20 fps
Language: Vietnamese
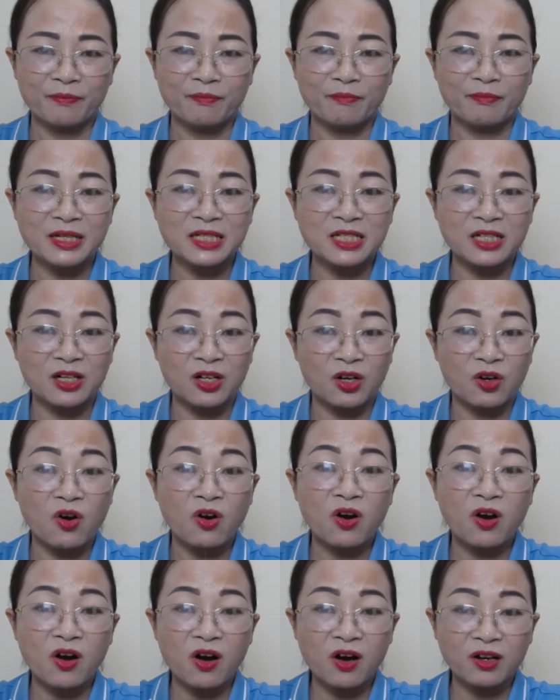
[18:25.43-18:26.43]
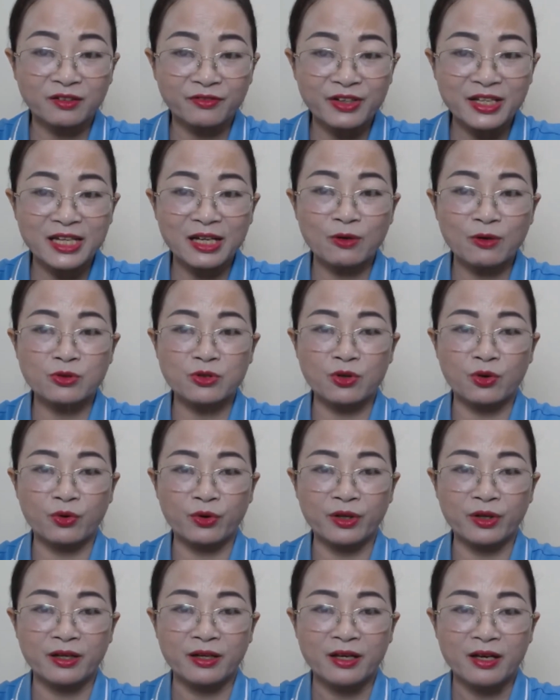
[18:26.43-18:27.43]
Bây giờ có con với nhau
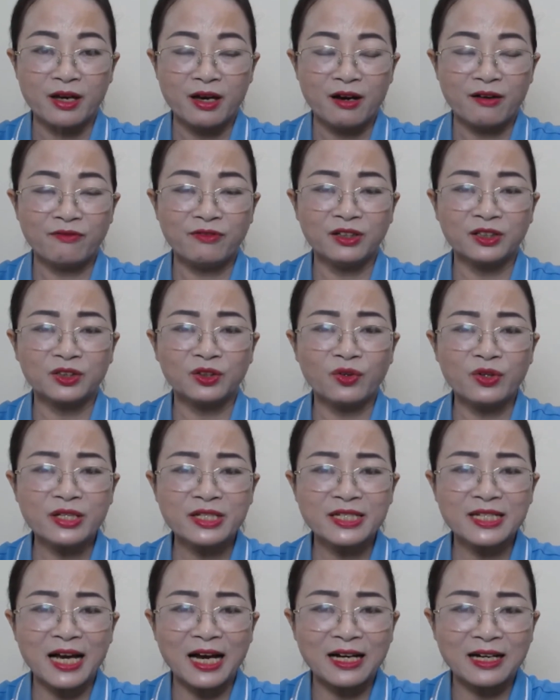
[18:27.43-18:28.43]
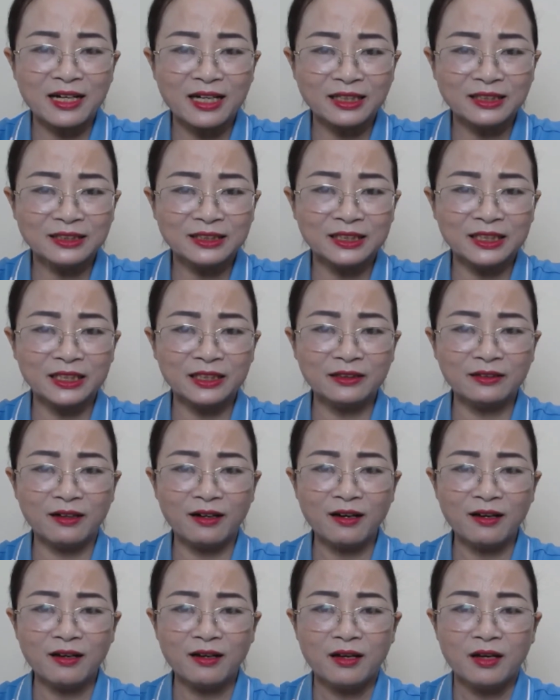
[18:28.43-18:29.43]
rồi, vợ tôi chẳng cần gì
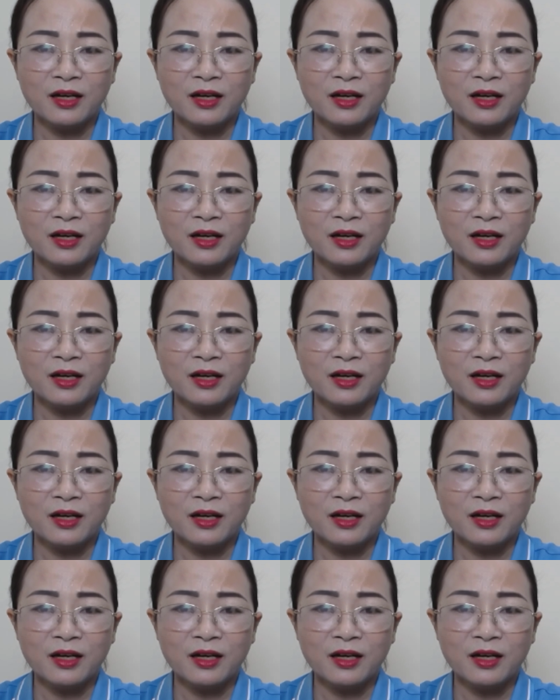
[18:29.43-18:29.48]
nữa.